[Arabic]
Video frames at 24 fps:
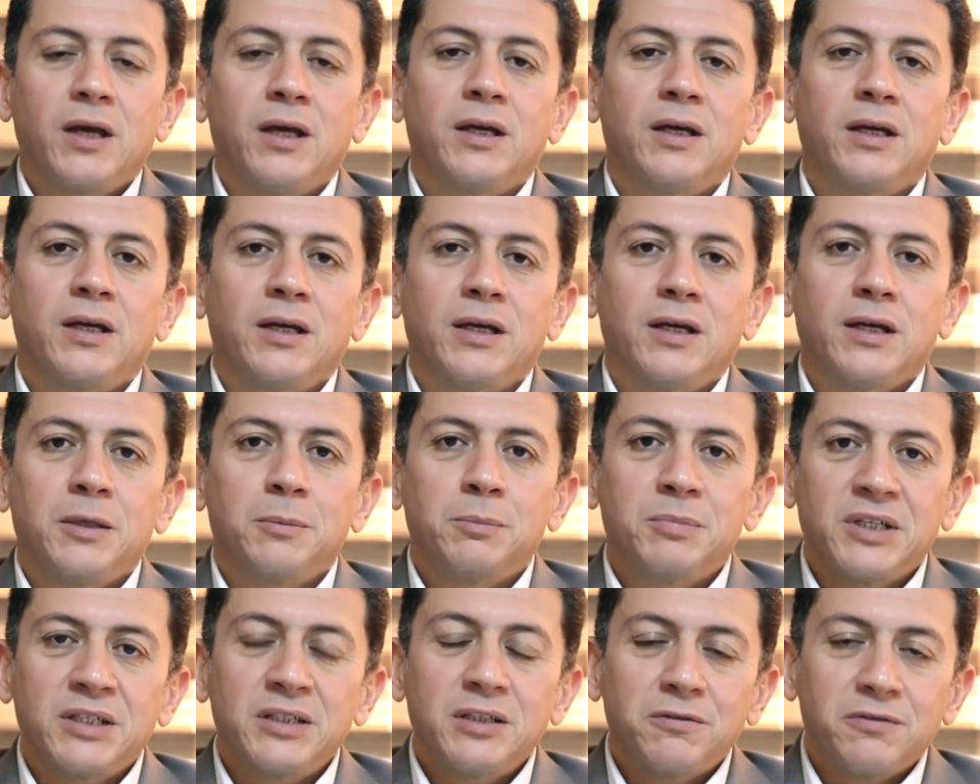آه،
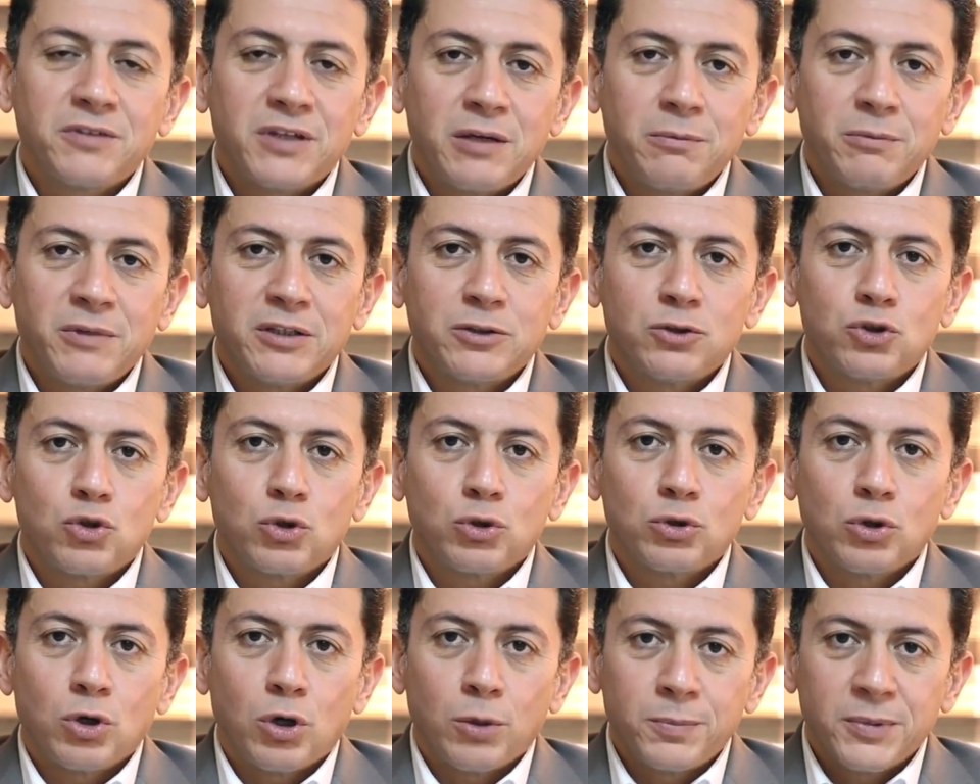ابتدى في جامعة
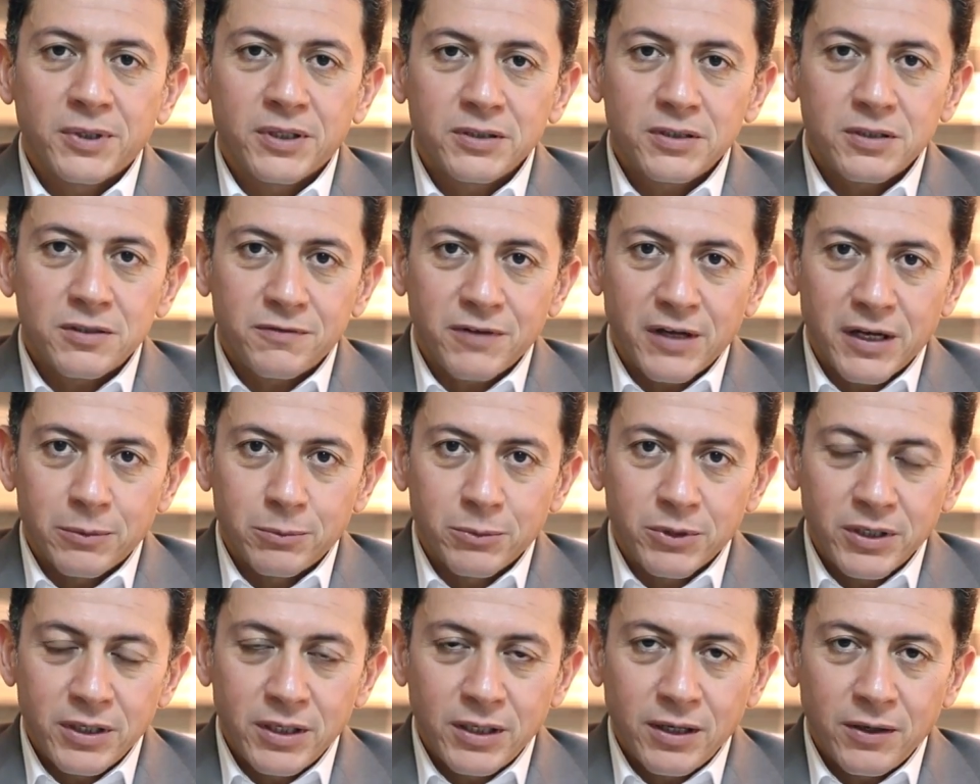جون هوبكنز في
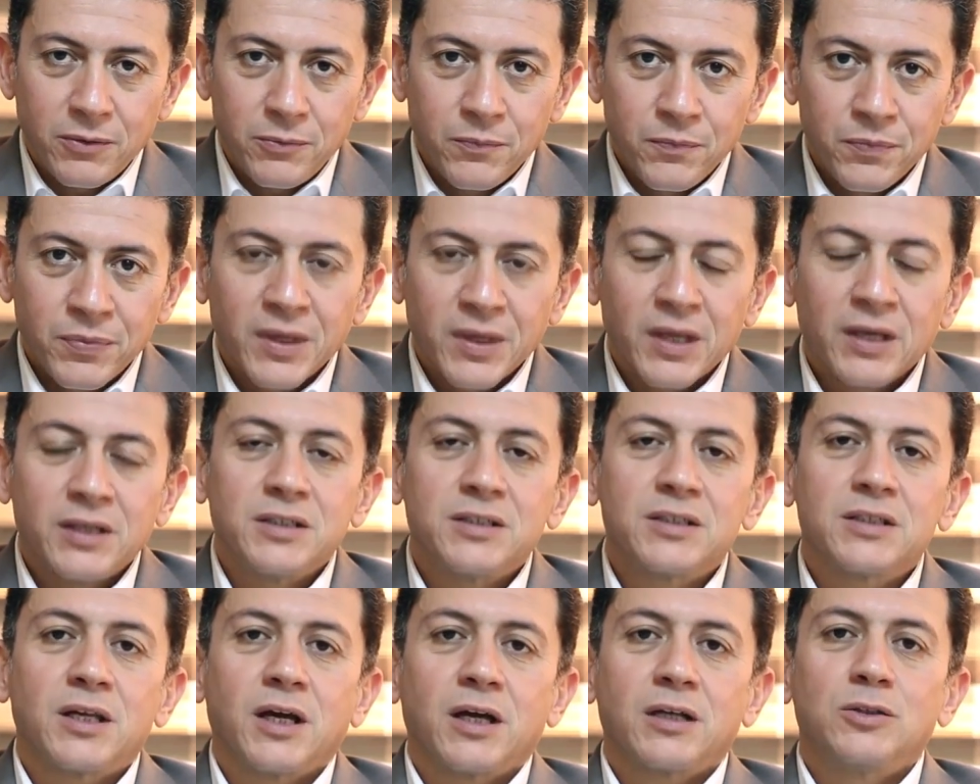أمريكا
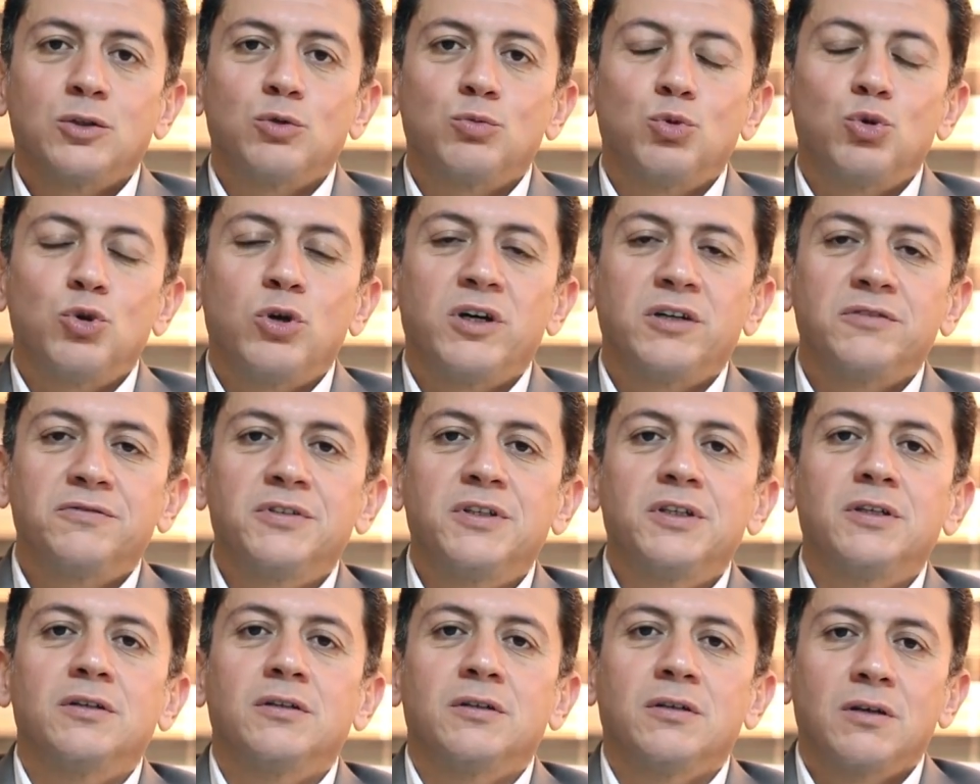يستخدموها
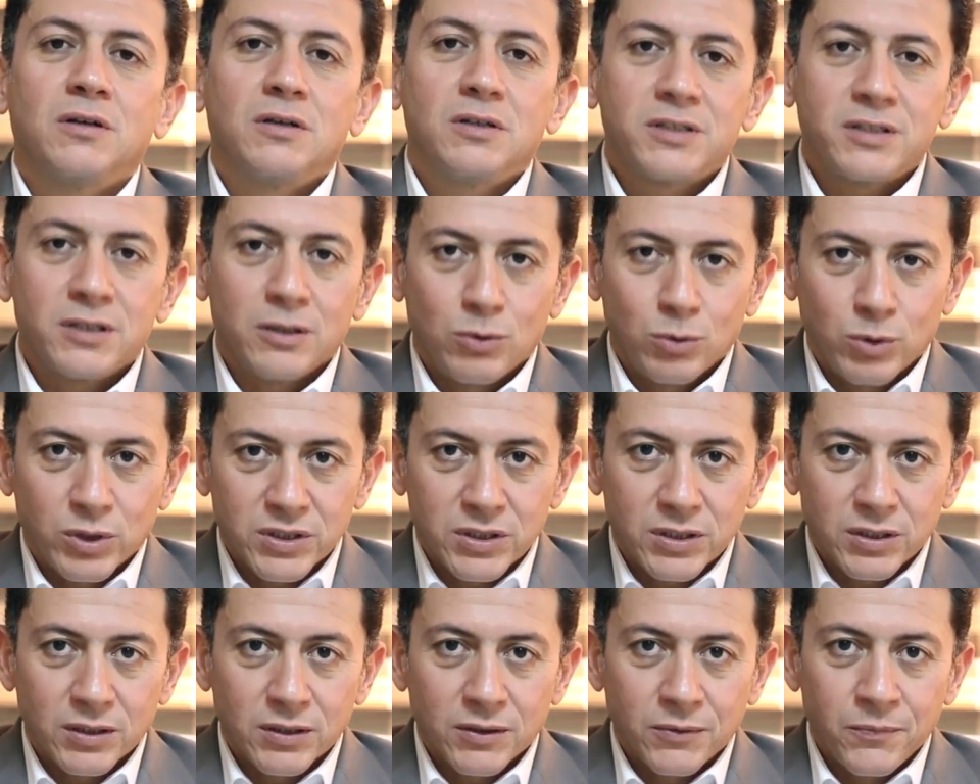في إنقاص
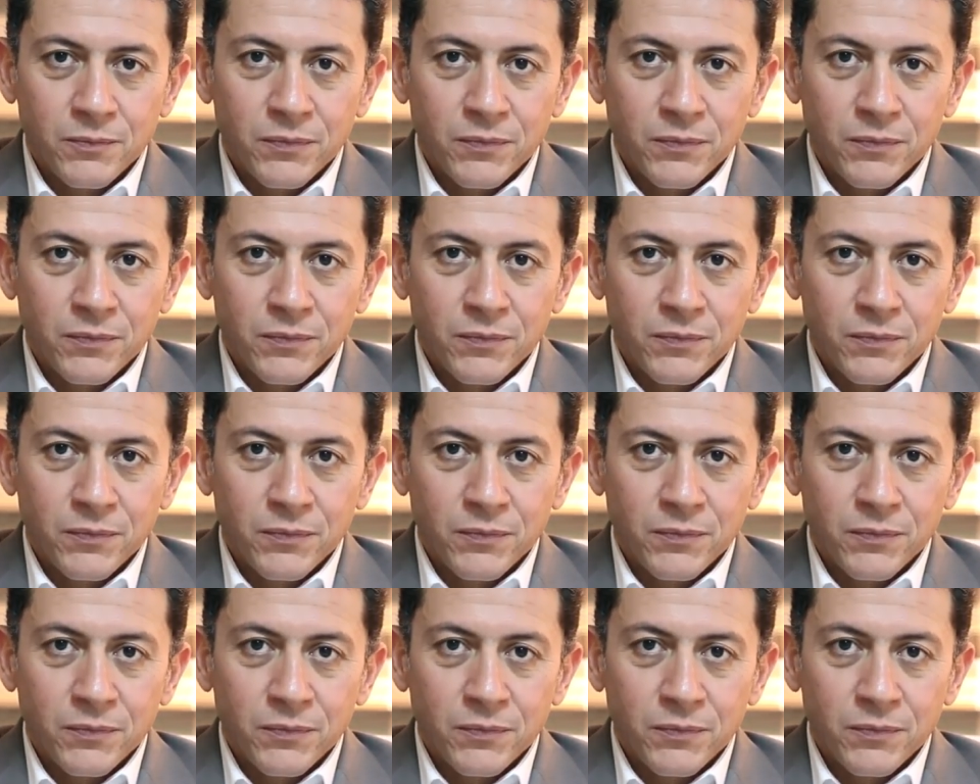الوزن